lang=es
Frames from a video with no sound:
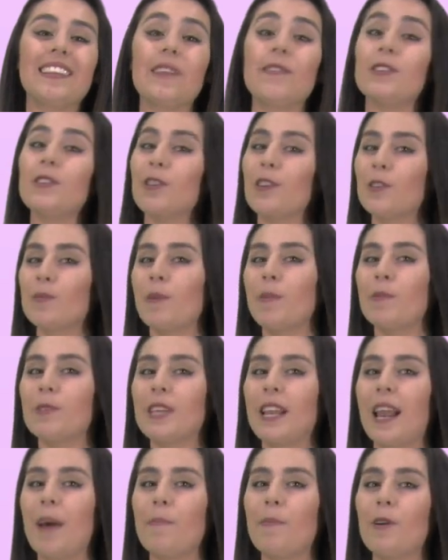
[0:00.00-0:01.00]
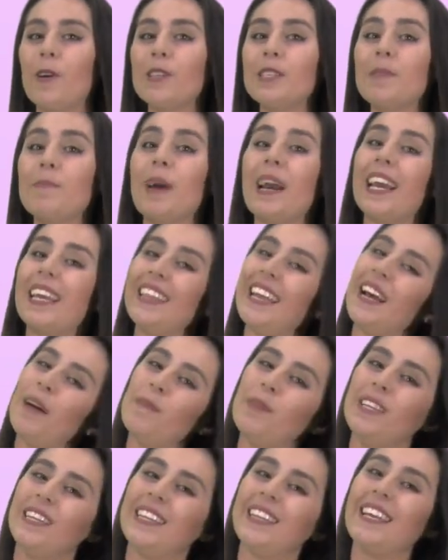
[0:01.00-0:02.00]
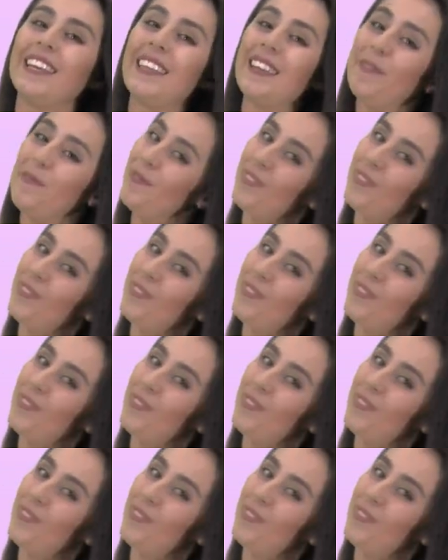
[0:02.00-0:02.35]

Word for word: Treviso, nos vemos en la próxima. Que tenga bonita tarde.